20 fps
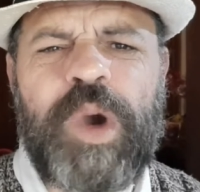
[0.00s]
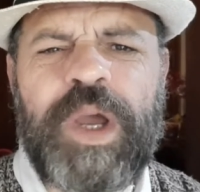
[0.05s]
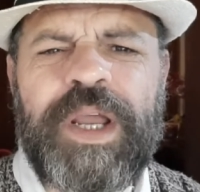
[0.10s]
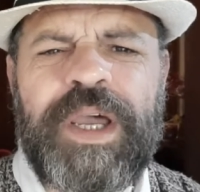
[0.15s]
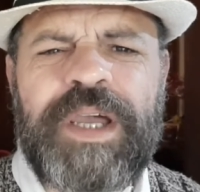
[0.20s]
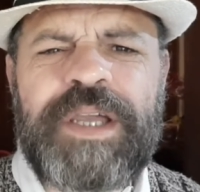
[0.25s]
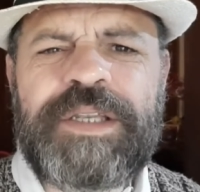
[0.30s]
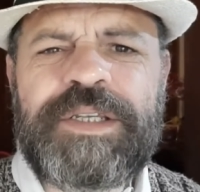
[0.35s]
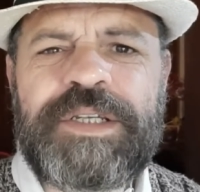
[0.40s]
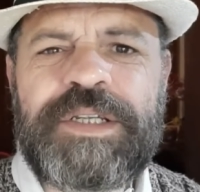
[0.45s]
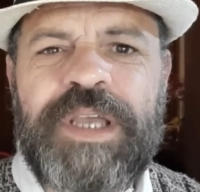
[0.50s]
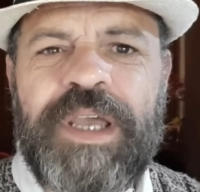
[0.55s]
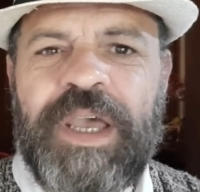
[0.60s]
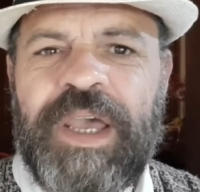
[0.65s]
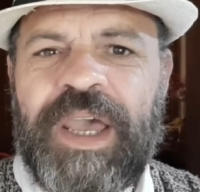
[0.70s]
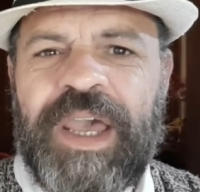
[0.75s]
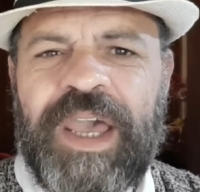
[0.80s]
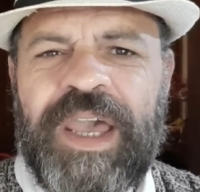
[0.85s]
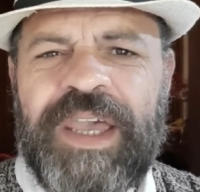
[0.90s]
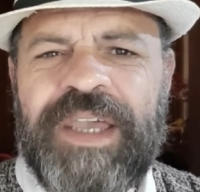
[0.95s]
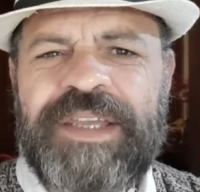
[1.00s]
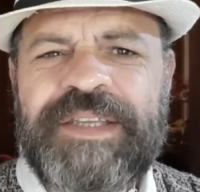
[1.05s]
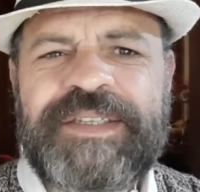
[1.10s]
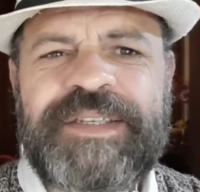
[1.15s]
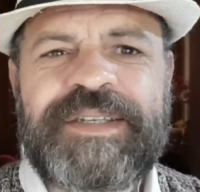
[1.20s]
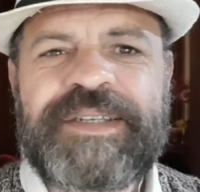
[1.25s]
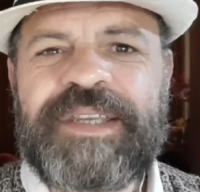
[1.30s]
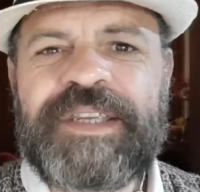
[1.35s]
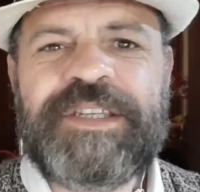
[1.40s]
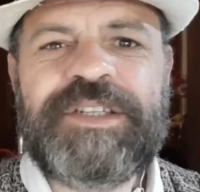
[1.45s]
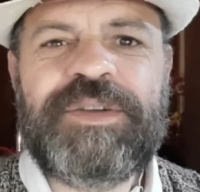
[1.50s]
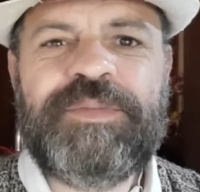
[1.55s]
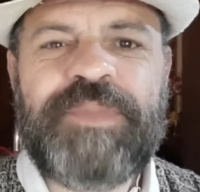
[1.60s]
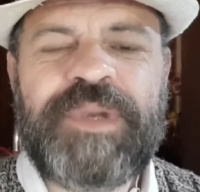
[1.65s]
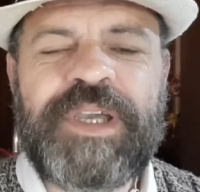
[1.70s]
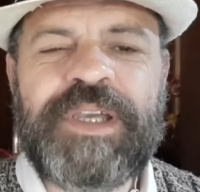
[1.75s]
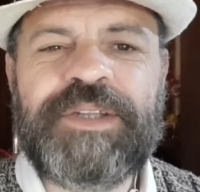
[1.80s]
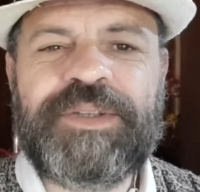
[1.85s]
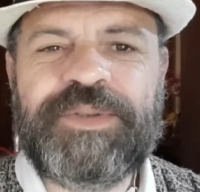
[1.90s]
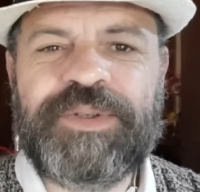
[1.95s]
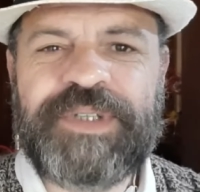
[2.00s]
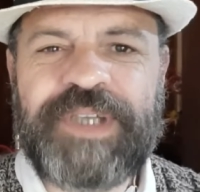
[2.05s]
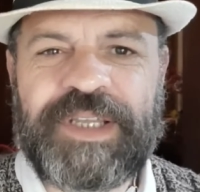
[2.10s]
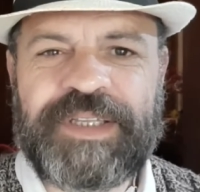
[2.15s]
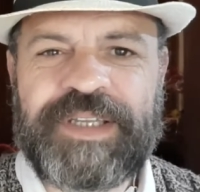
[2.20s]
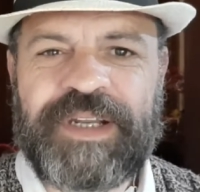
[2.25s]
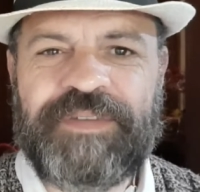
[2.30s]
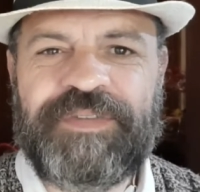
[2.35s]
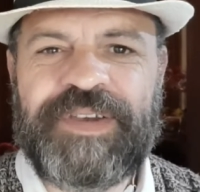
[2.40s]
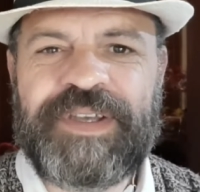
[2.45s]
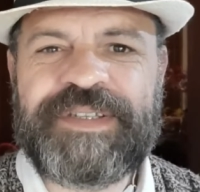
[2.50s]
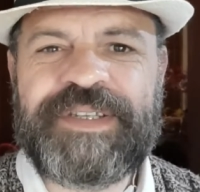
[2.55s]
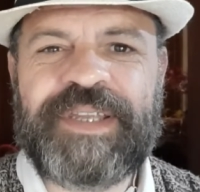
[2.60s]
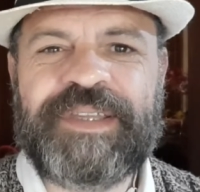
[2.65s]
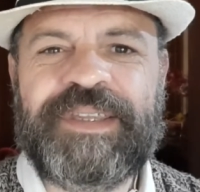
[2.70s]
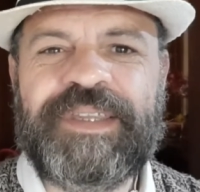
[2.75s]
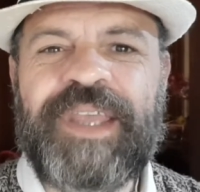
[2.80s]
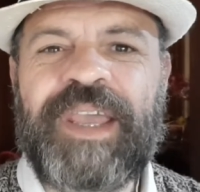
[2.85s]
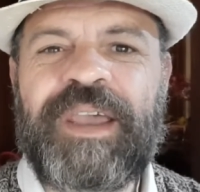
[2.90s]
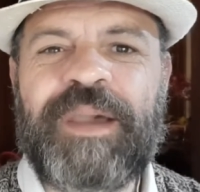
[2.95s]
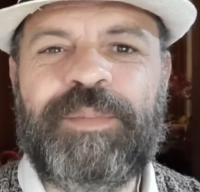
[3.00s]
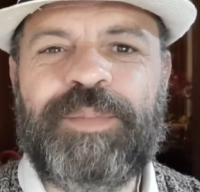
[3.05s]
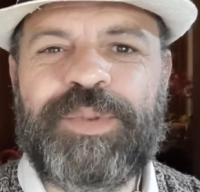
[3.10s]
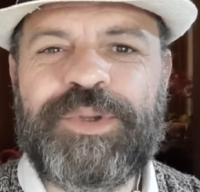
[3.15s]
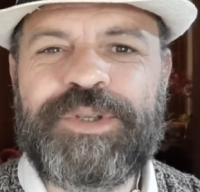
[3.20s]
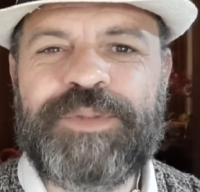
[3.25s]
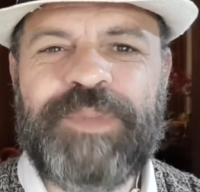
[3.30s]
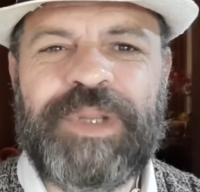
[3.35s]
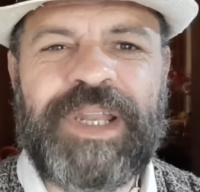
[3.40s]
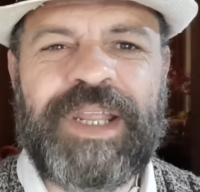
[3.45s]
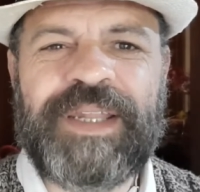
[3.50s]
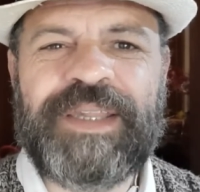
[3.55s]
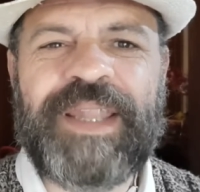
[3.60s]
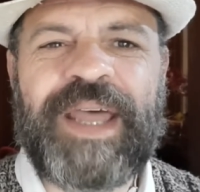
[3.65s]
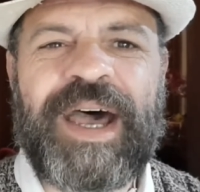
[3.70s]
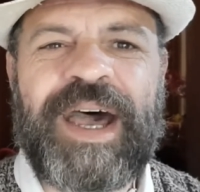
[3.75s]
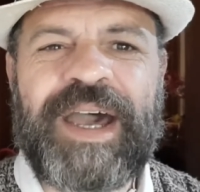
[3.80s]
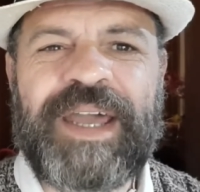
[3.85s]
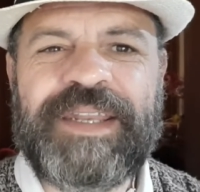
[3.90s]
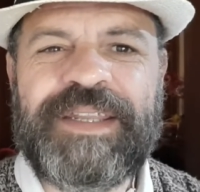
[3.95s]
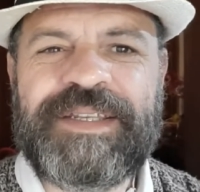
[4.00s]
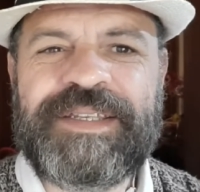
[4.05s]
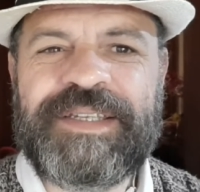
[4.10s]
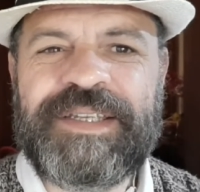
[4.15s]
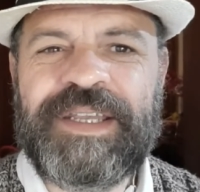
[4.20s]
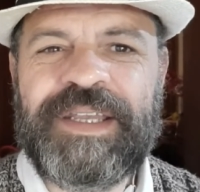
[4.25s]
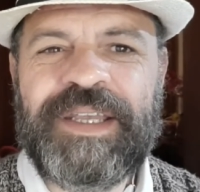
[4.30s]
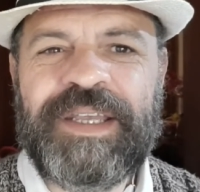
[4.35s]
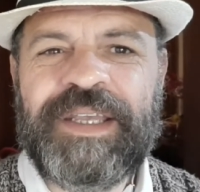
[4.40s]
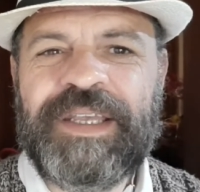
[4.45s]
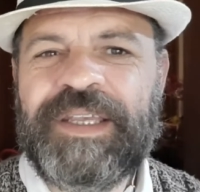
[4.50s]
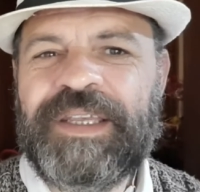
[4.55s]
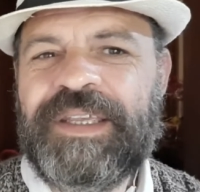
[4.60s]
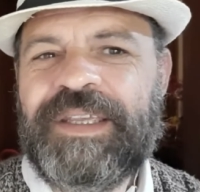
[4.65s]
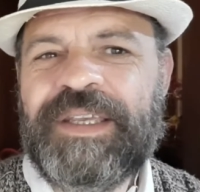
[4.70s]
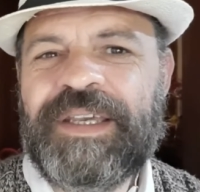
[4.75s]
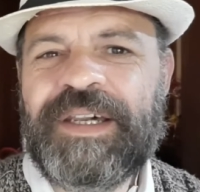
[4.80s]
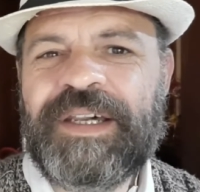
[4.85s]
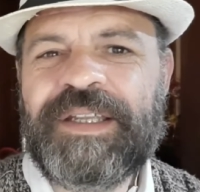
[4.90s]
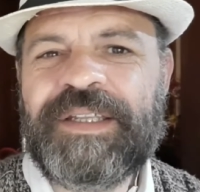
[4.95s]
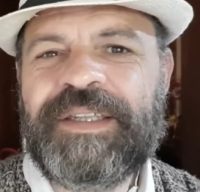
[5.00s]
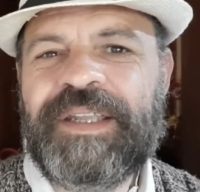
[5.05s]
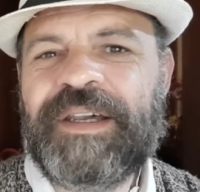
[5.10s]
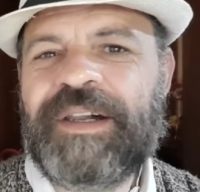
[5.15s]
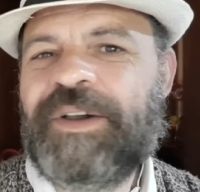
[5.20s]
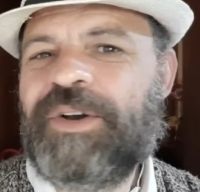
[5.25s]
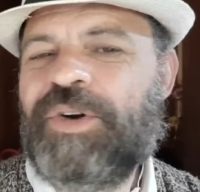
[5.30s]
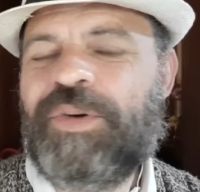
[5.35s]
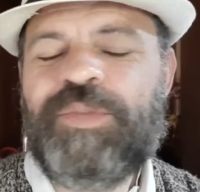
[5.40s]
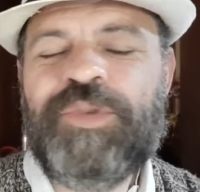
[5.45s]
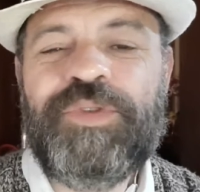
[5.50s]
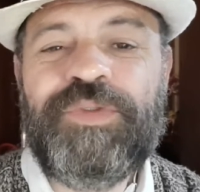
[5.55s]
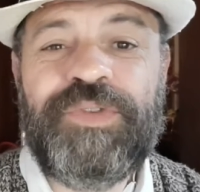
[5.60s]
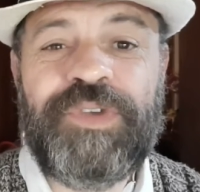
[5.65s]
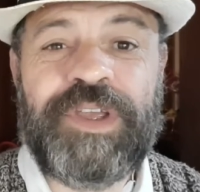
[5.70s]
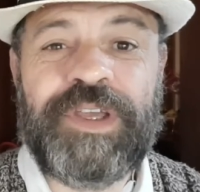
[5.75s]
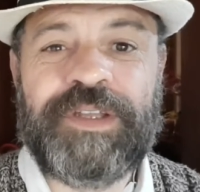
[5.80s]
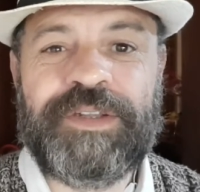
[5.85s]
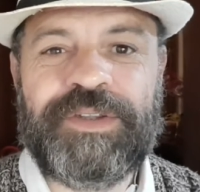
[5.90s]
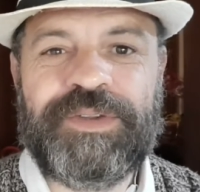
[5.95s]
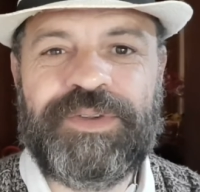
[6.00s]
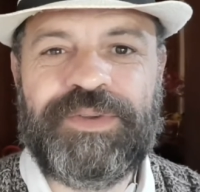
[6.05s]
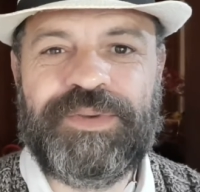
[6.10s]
grande é este sentimento que atravessa tempos milenares e anda como o vento.